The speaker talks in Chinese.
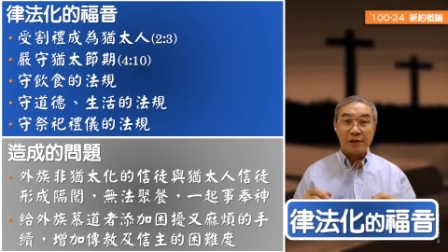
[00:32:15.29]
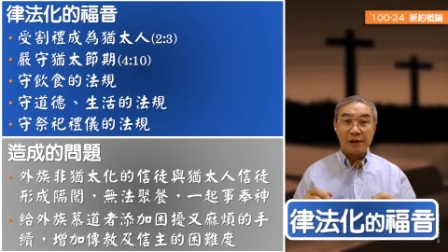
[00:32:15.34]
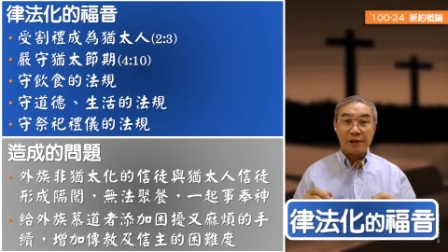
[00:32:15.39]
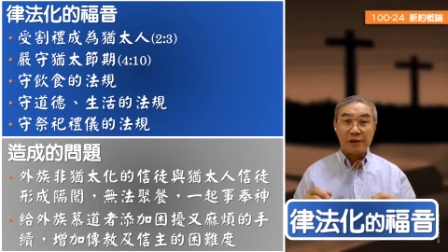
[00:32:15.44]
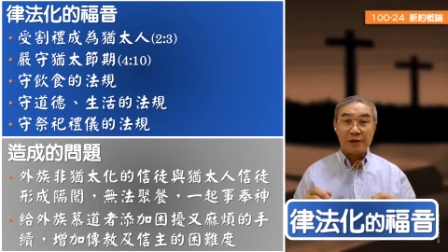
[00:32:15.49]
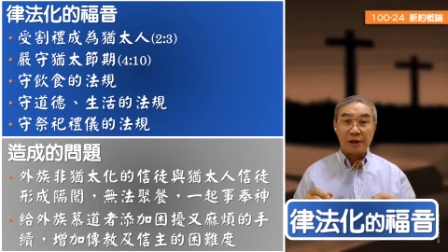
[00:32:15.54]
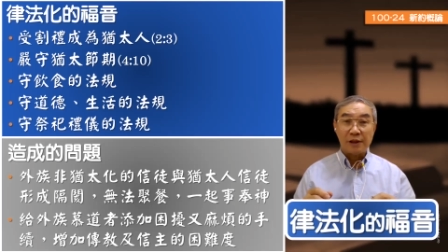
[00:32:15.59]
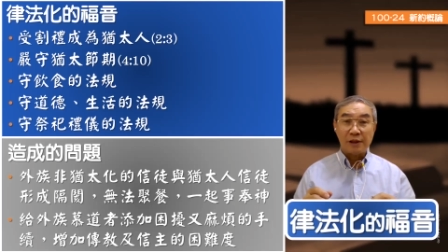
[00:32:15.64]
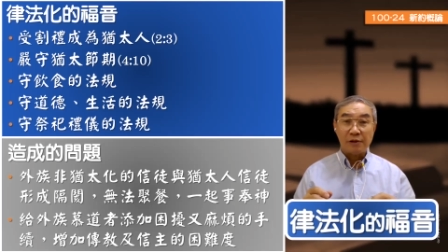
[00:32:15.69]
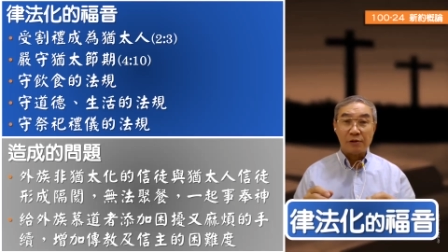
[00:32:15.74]
添
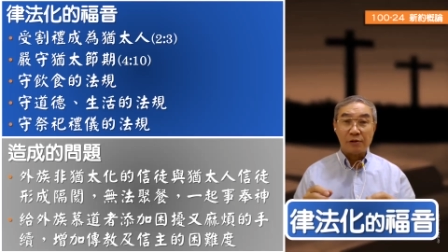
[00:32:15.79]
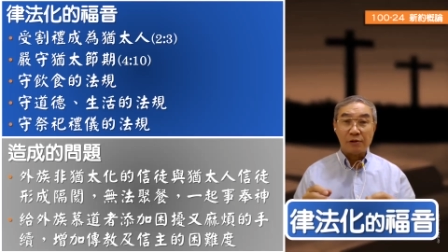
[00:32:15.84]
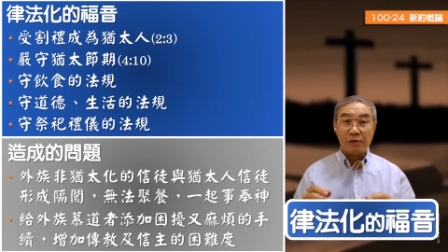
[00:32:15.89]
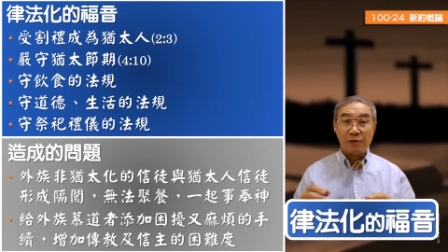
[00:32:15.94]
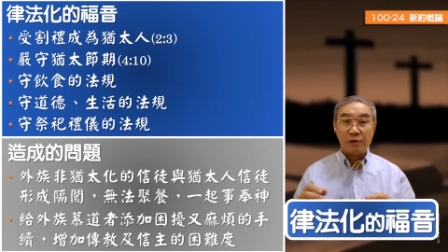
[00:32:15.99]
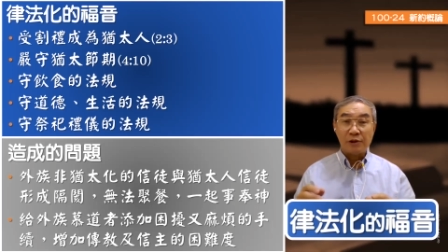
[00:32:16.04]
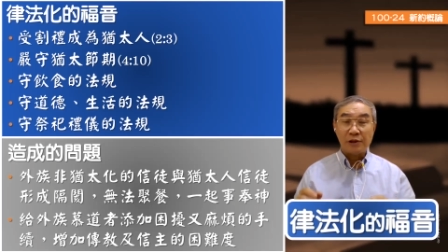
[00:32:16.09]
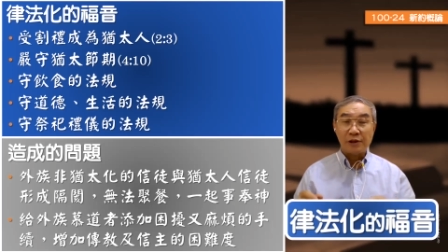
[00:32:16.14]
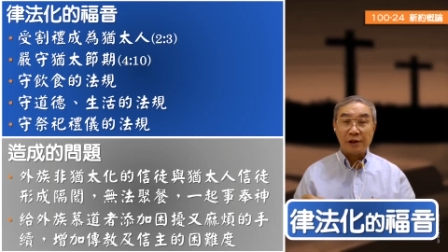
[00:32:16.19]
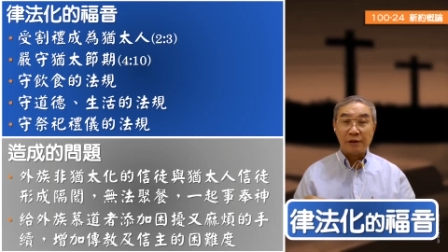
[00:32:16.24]
加很多
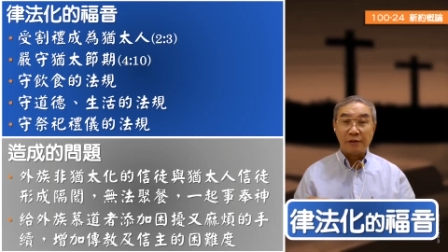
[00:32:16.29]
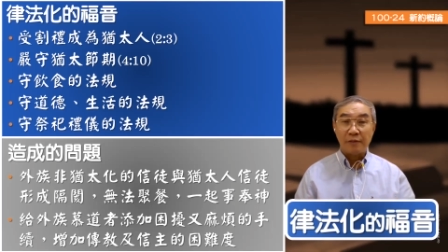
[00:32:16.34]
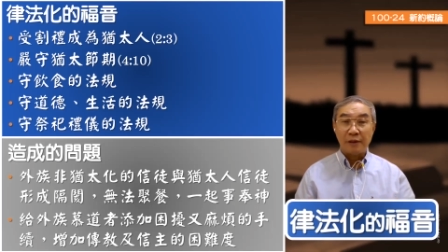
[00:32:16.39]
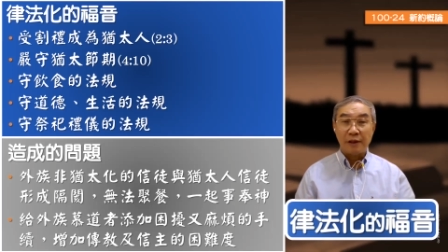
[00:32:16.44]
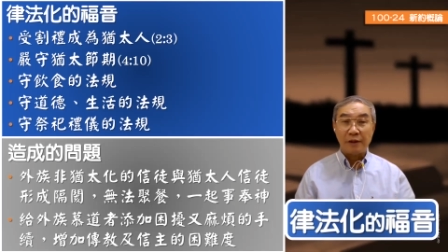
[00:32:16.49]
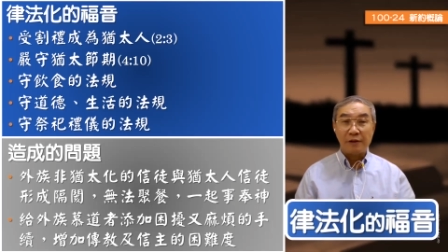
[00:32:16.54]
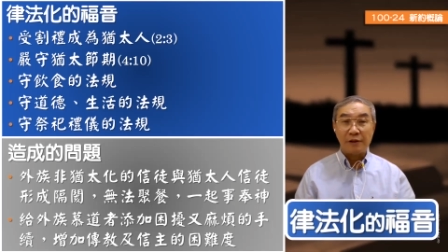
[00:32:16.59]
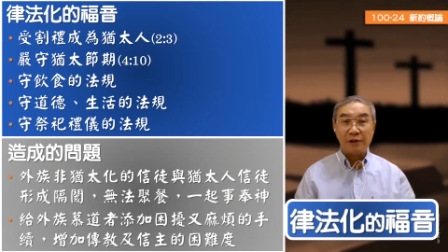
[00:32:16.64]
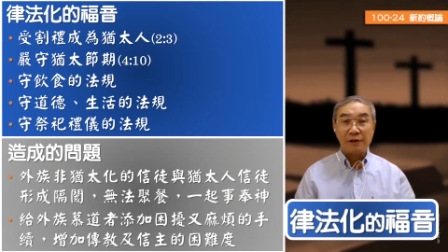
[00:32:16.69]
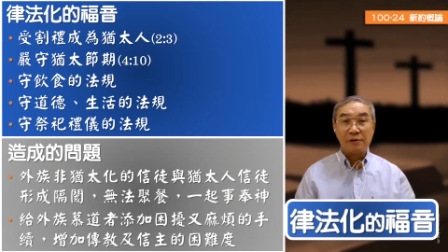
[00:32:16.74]
困扰
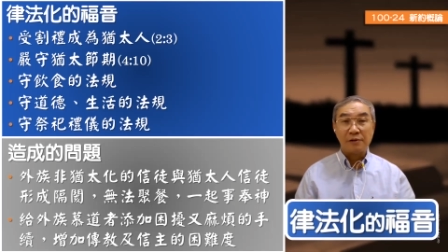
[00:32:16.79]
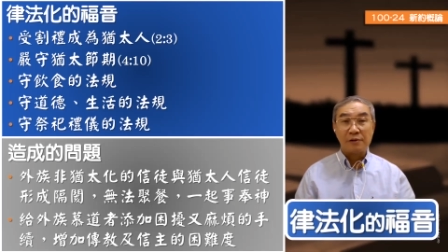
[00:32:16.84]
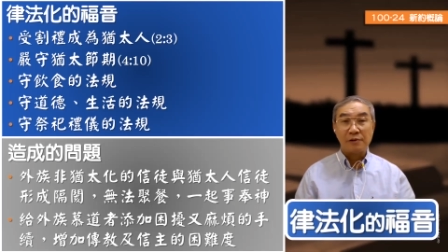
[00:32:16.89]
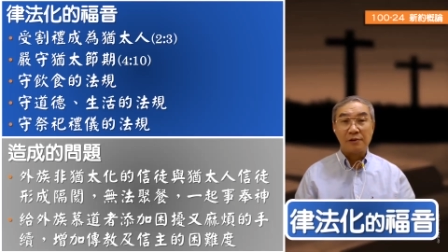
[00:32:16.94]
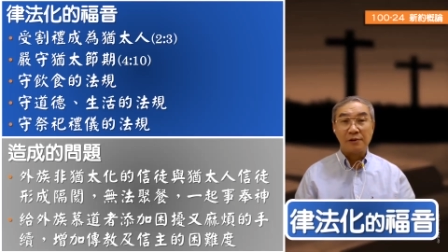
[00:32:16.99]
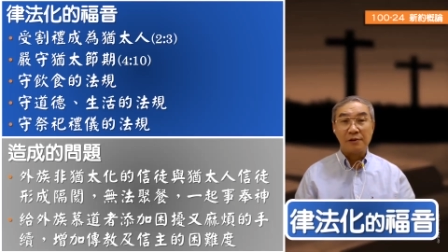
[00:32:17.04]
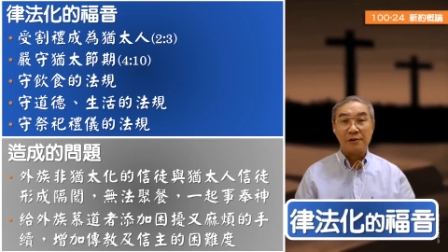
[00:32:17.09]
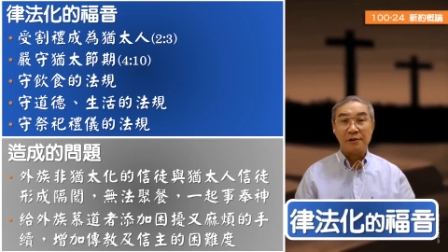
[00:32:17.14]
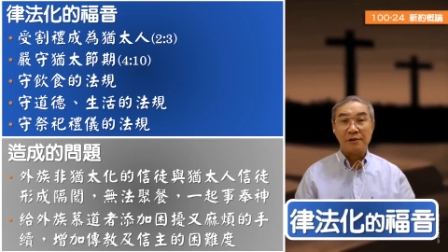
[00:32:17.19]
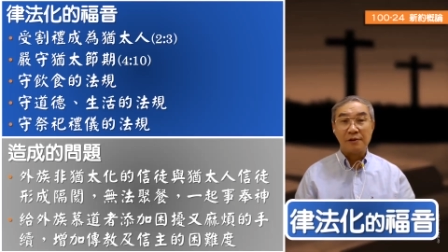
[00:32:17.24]
麻烦的手
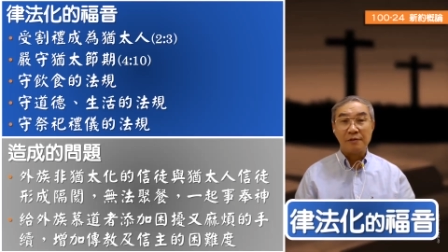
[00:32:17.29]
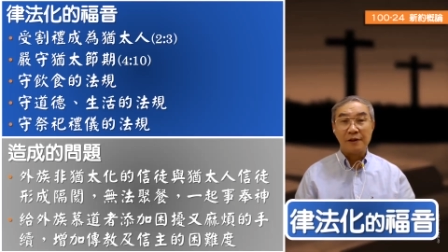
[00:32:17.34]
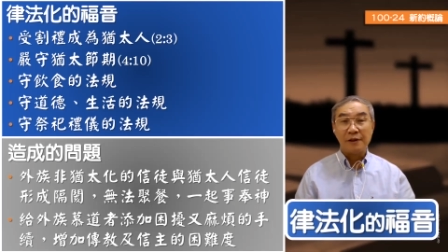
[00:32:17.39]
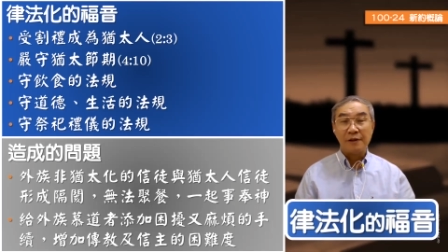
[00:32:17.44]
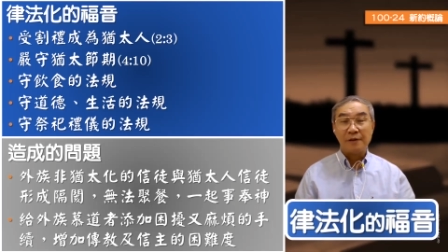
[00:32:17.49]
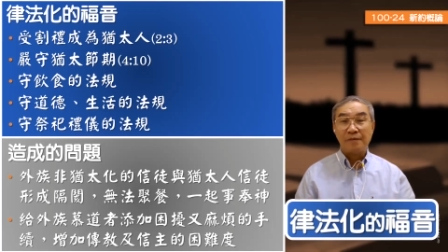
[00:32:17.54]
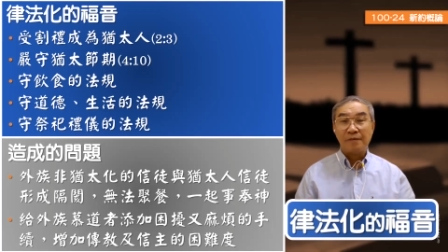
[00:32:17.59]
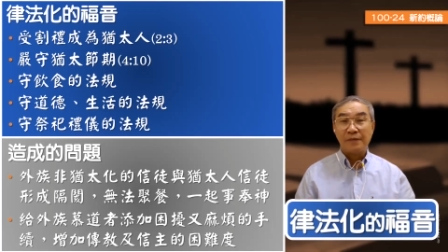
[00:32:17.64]
续，对不对？